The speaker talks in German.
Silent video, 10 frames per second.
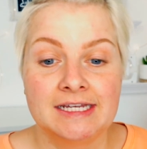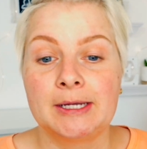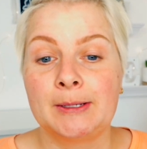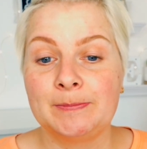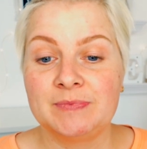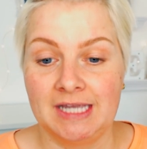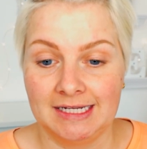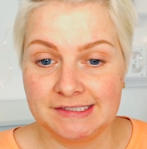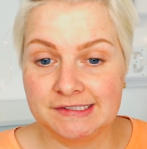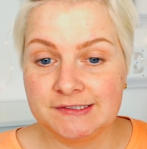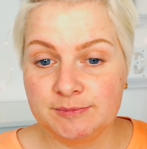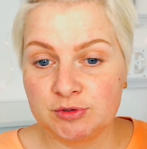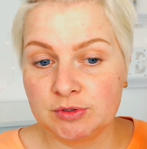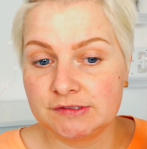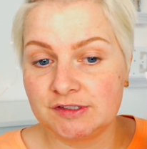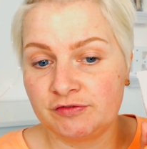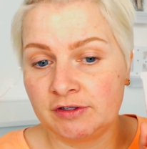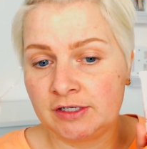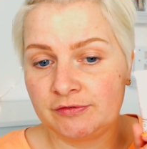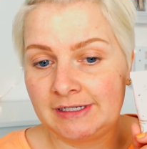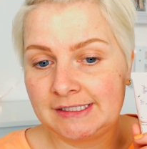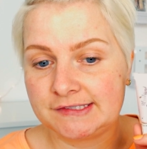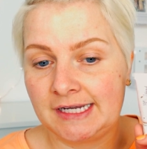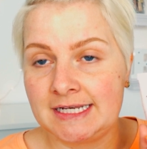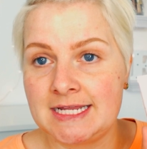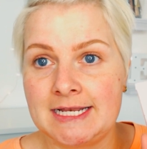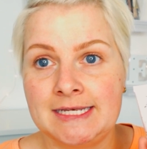Ähm, ja, das nächste Produkt ist auf jeden Fall jetzt ein